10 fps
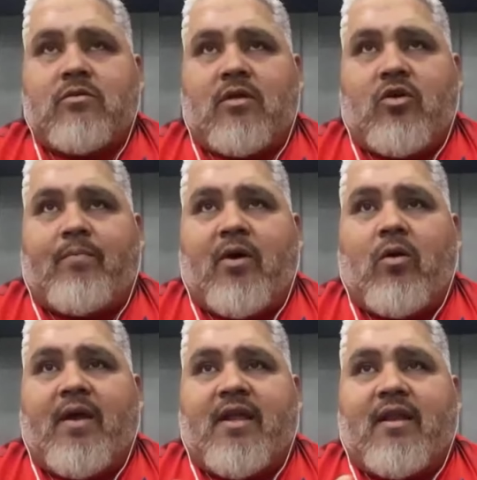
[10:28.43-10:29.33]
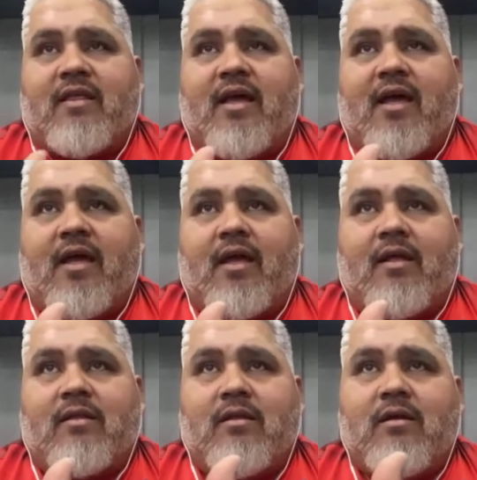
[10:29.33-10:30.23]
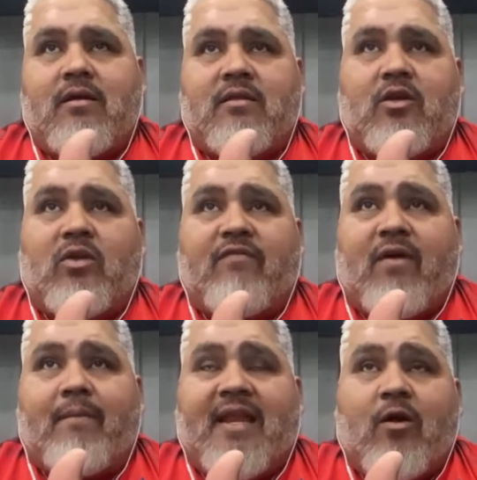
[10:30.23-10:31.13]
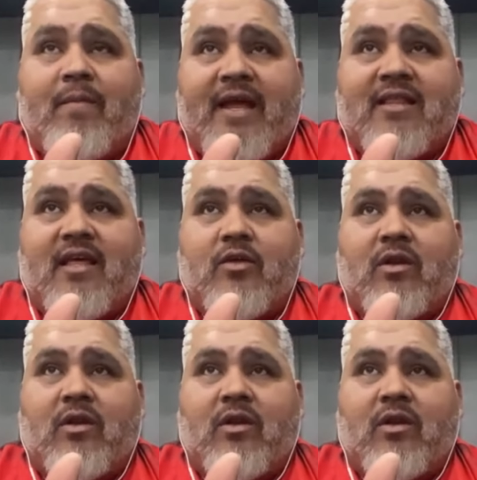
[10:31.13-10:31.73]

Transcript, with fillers: Yo puedo venir de, una familia humilde,